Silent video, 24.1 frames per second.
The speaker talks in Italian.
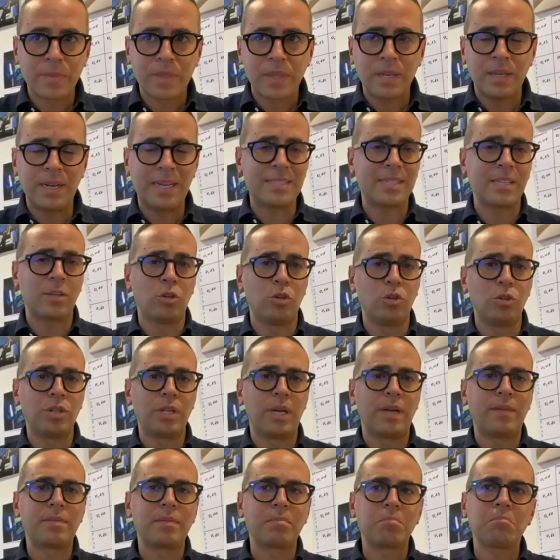La
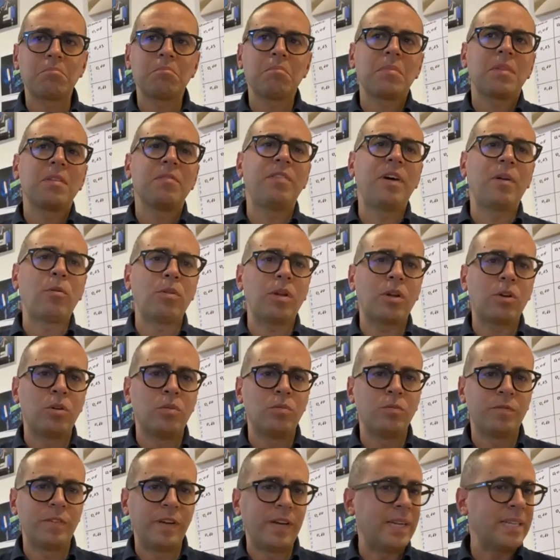seconda, fare una
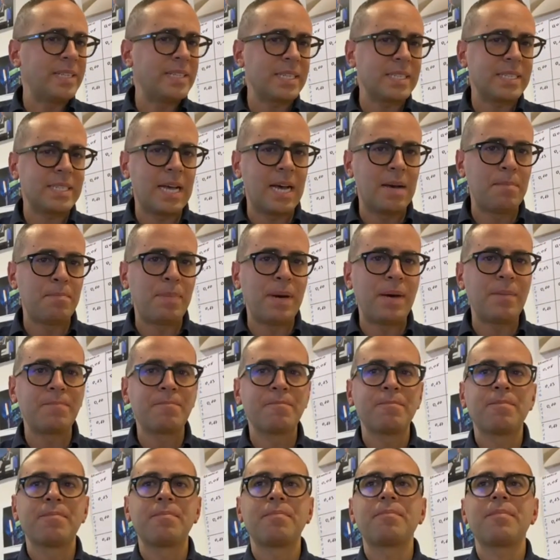conferenza stampa
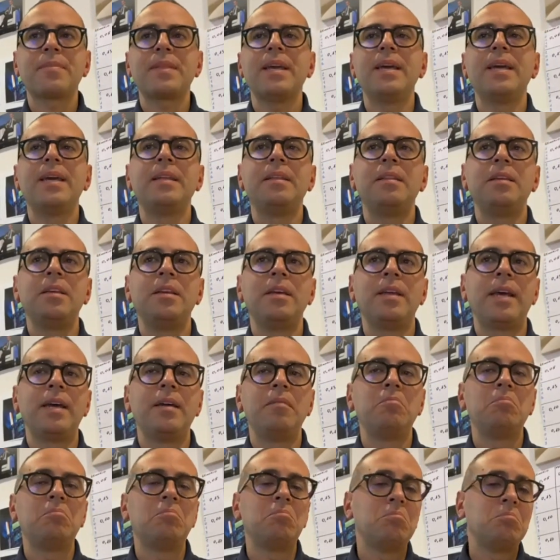e
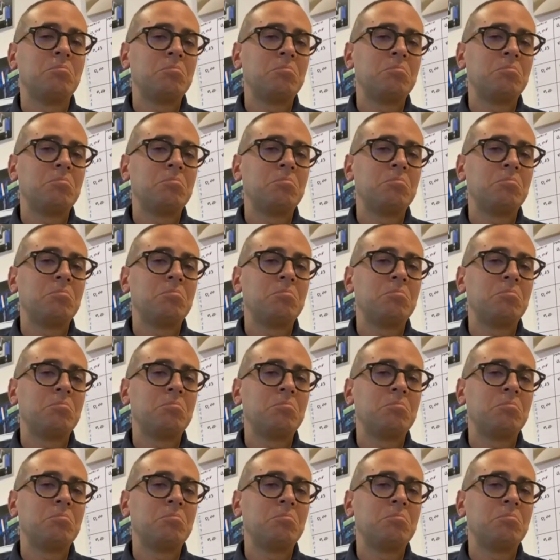dire